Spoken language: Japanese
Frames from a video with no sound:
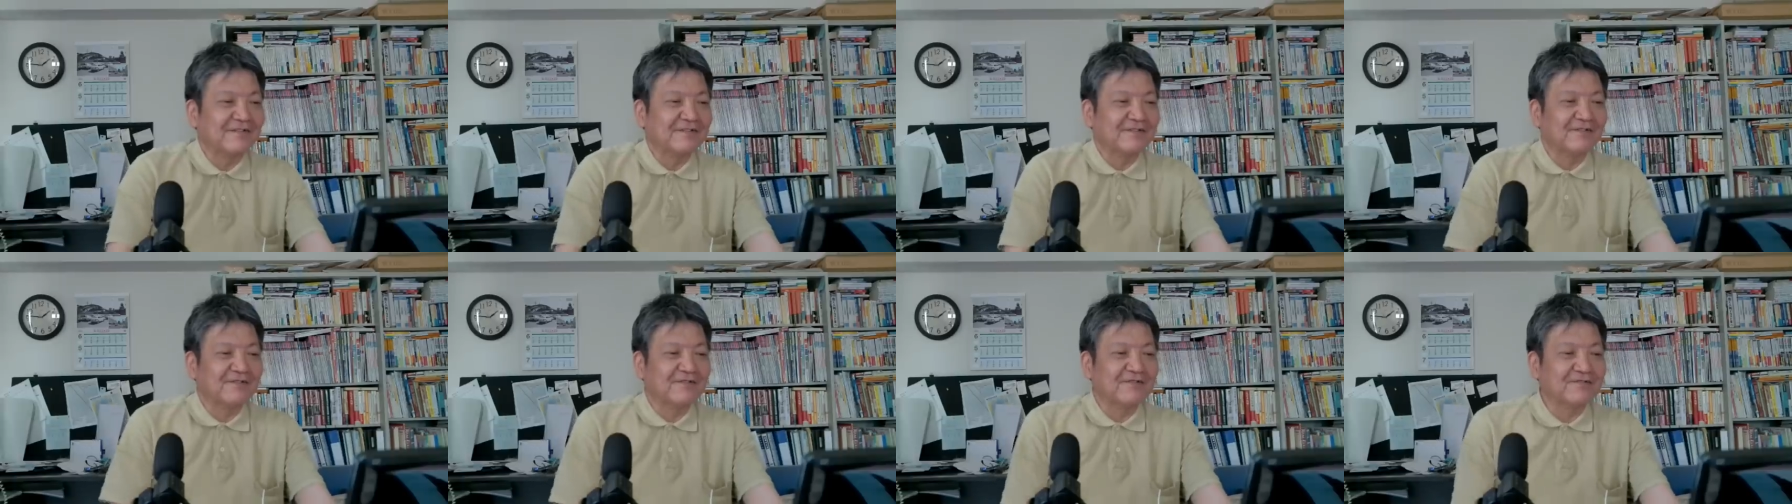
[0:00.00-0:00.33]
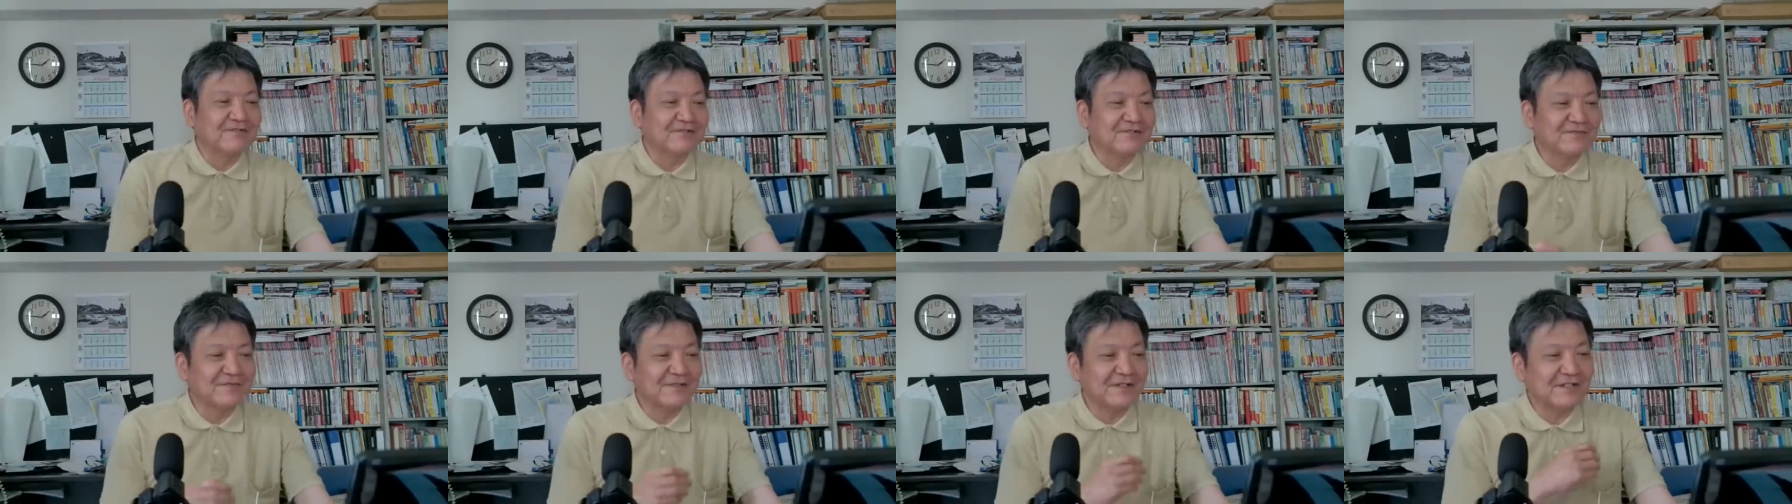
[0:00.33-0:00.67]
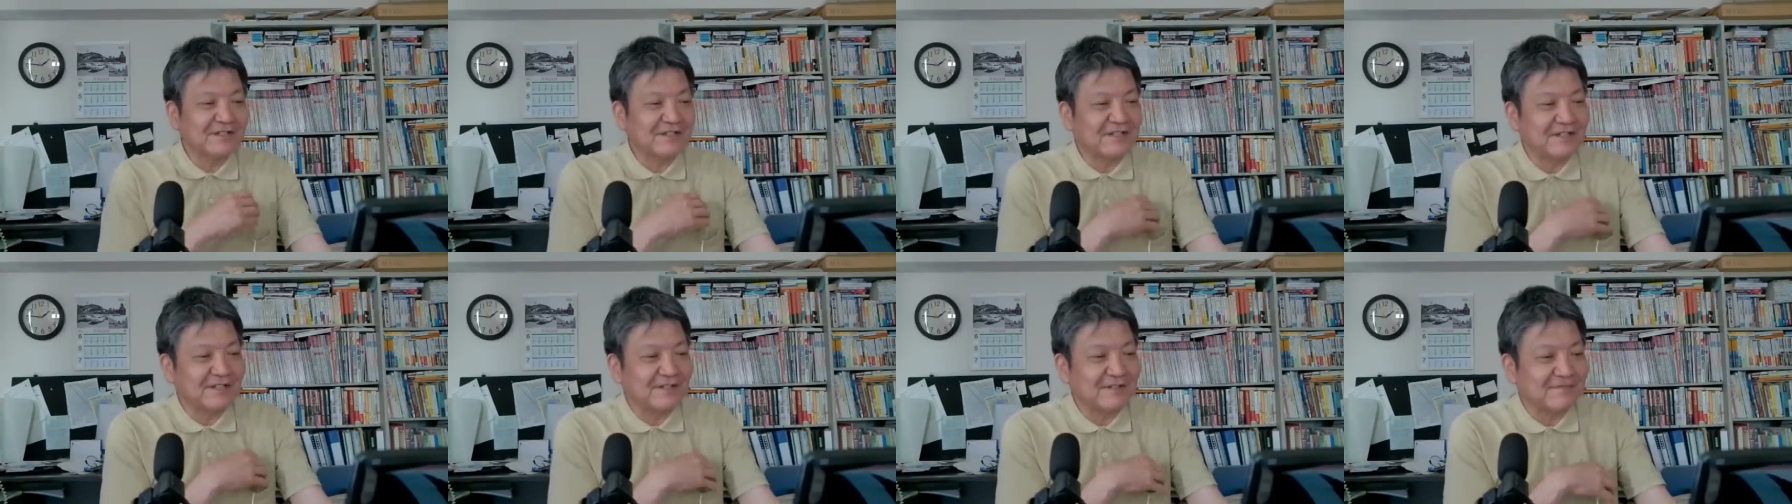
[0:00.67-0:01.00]
納付す
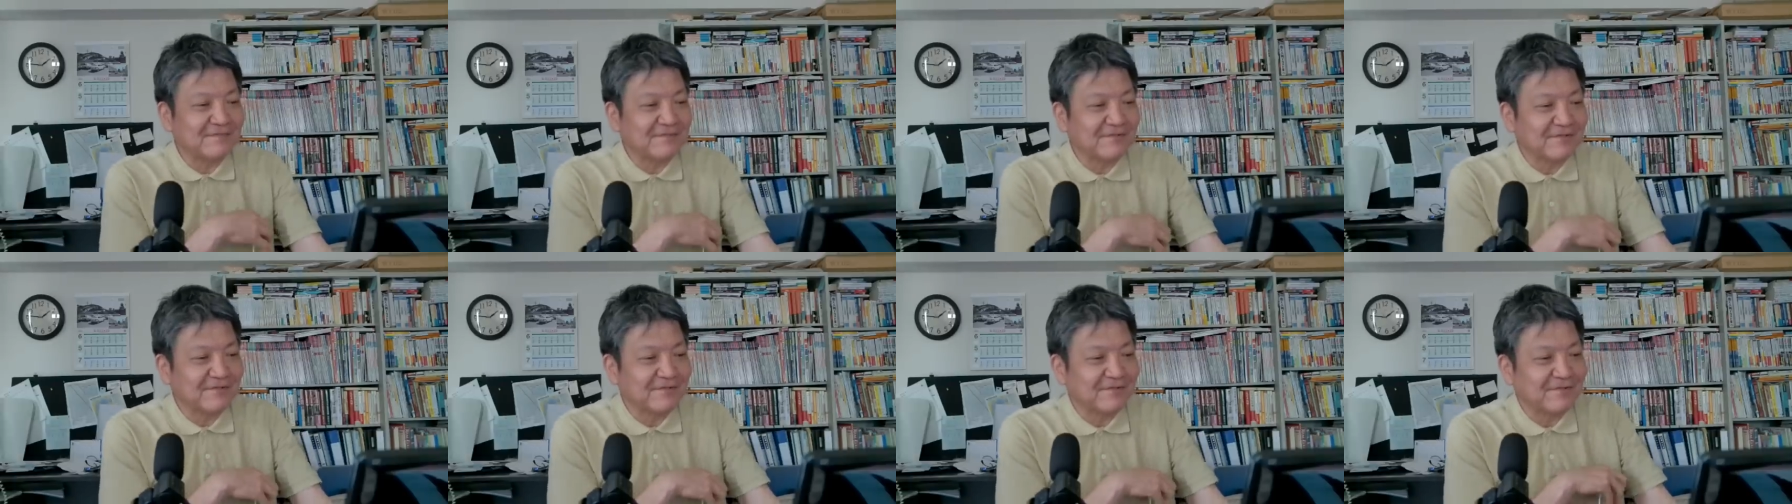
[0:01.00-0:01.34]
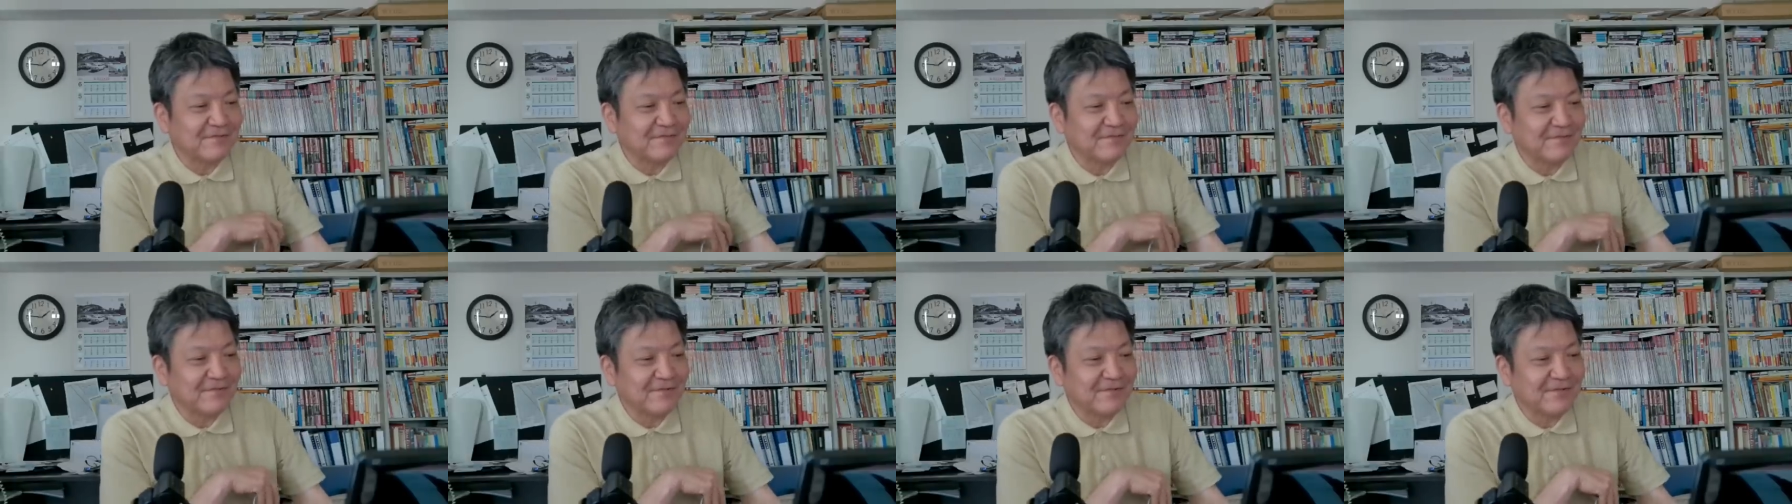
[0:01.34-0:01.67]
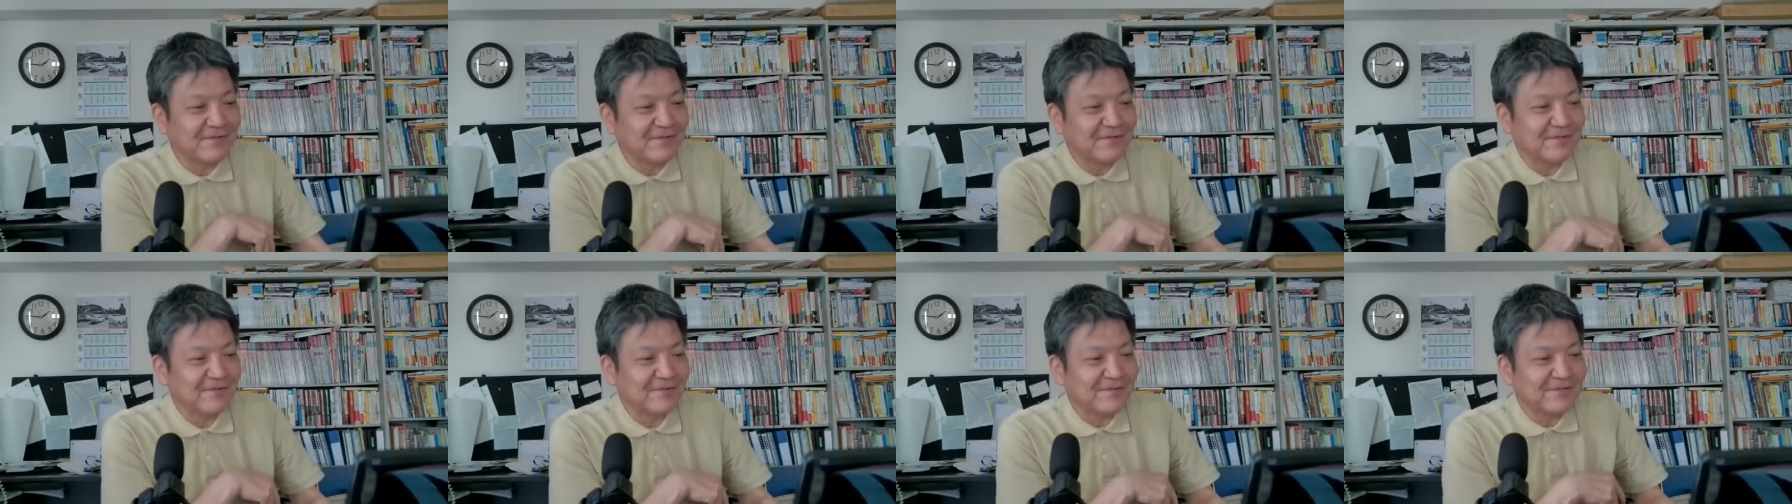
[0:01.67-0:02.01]
べきもの
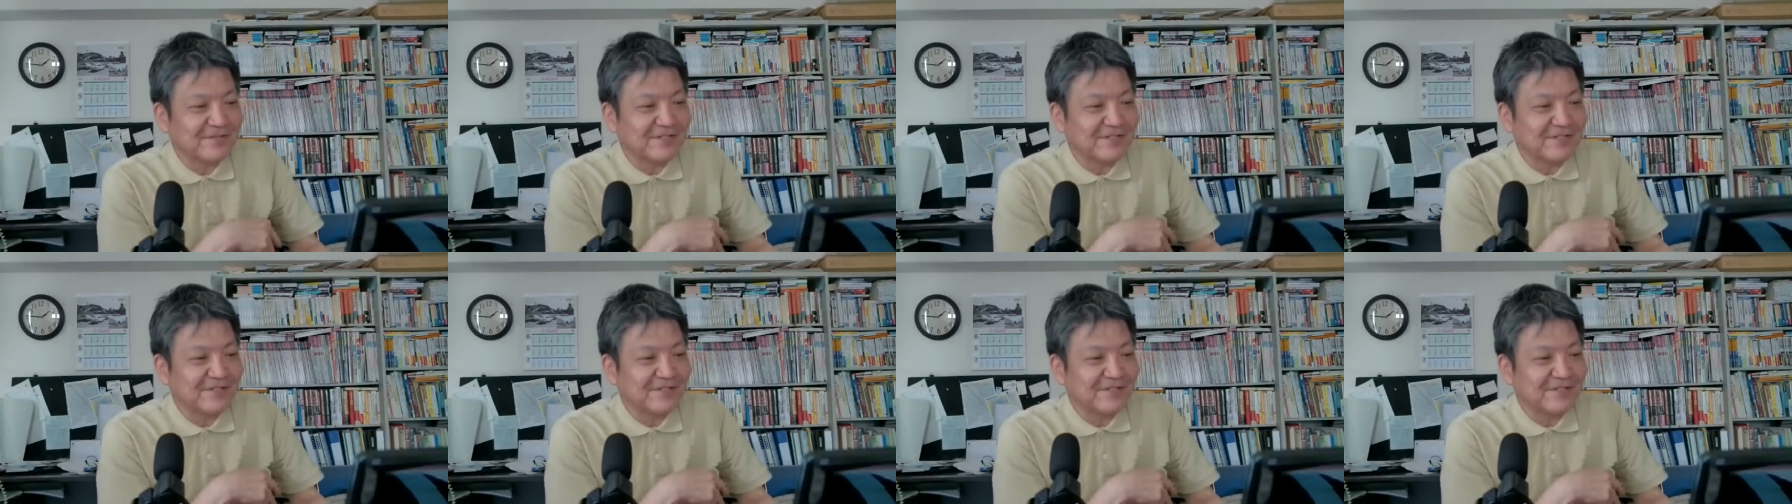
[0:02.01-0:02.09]
も納